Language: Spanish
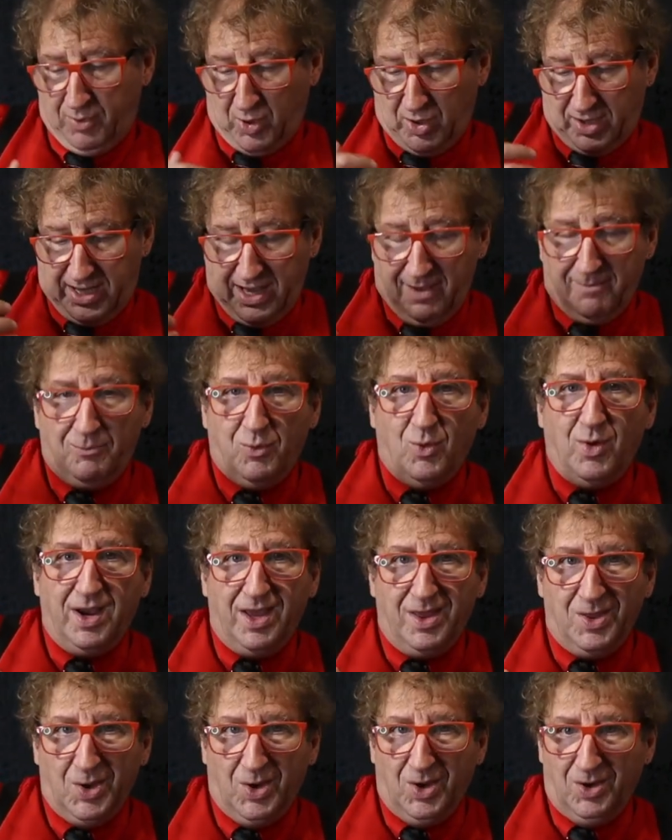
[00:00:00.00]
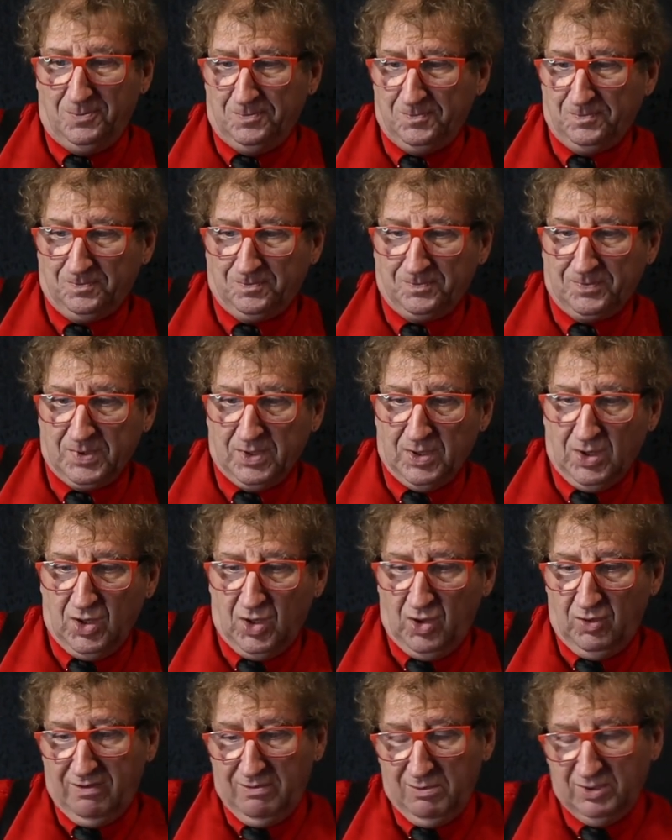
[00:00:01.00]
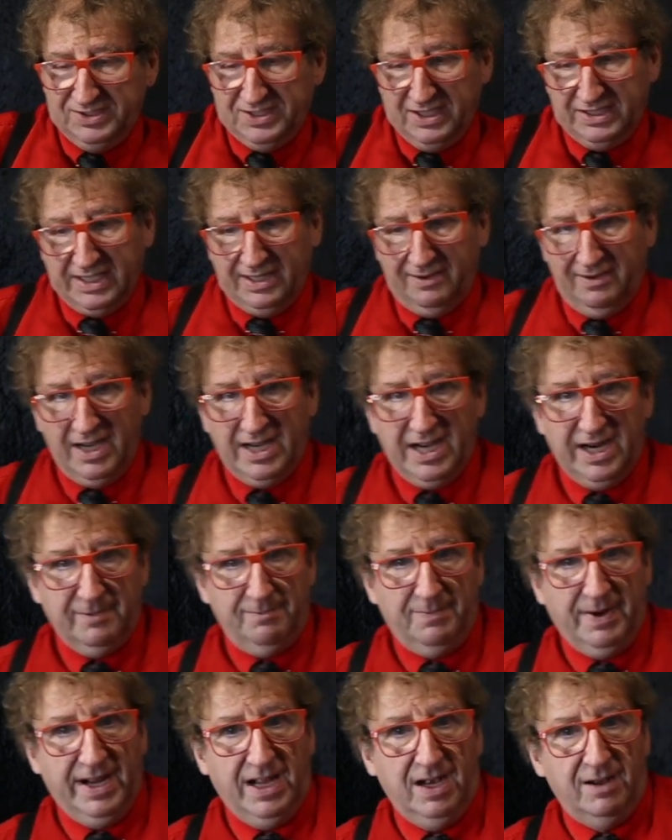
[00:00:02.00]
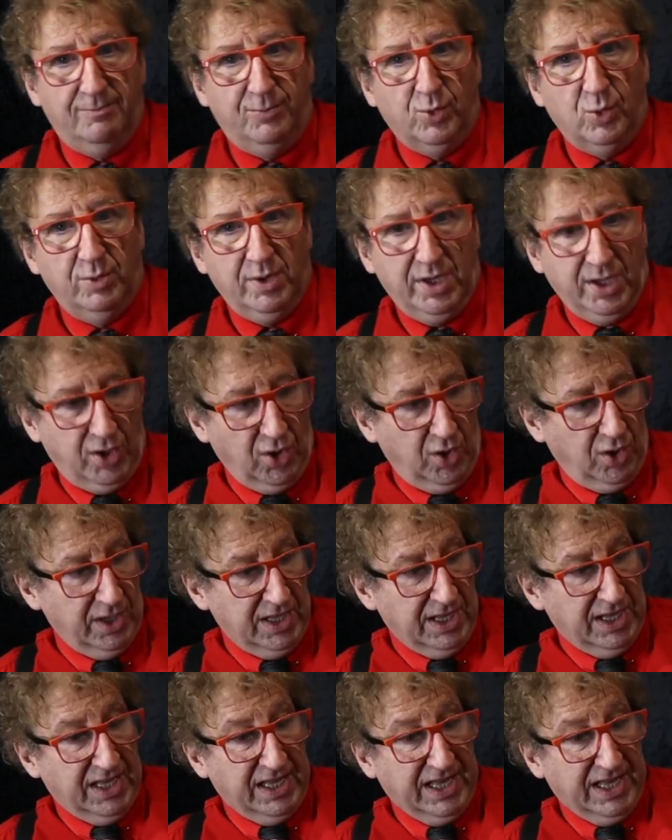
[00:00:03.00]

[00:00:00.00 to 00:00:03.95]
Porque puedo, o vamos a trabajar para el público,